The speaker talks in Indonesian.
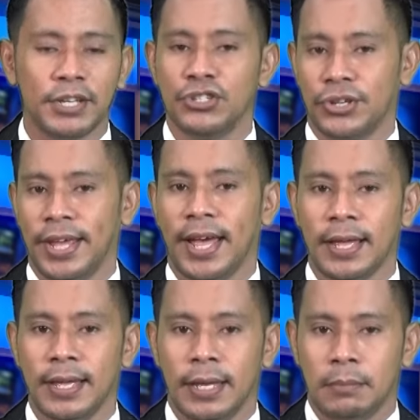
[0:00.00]
Hijriah.
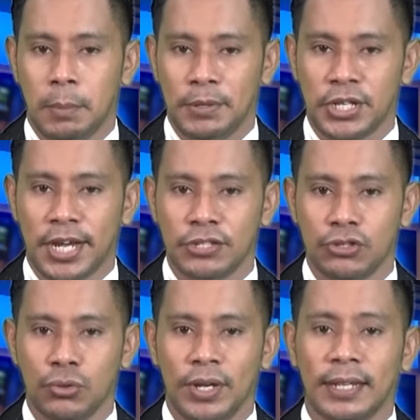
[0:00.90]
BPJS
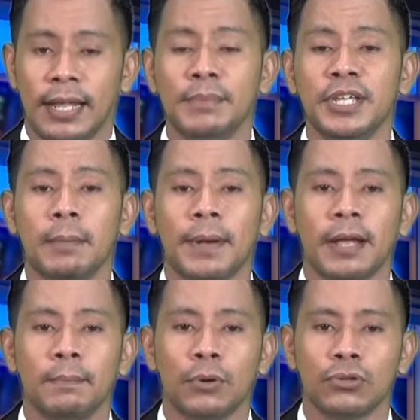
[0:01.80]
juga telah
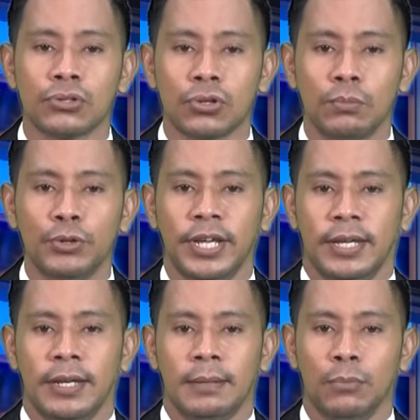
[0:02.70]
menyiapkan pos mudik
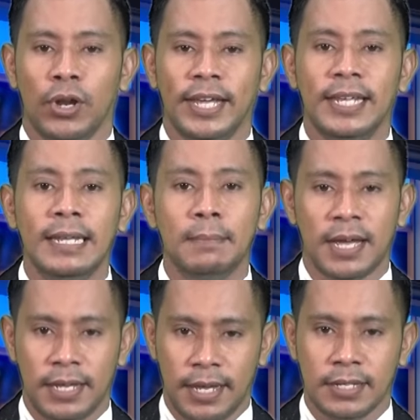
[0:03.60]
mulai 5
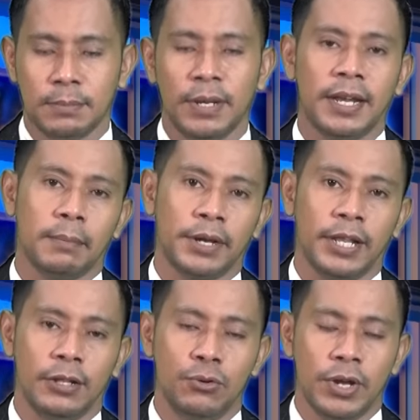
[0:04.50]
hingga 9 April
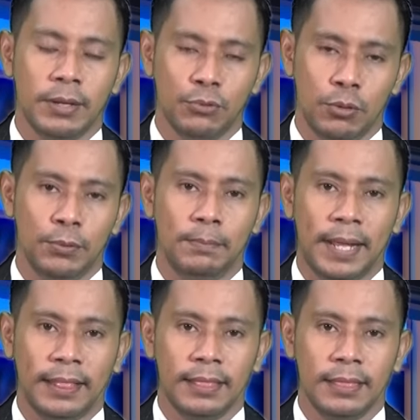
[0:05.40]

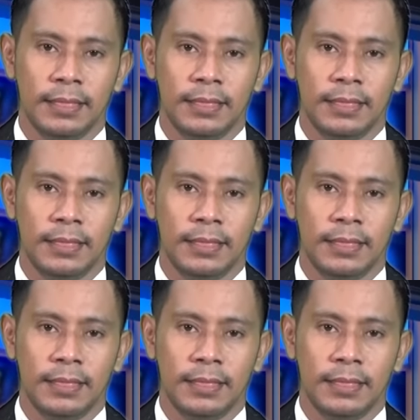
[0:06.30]
2024.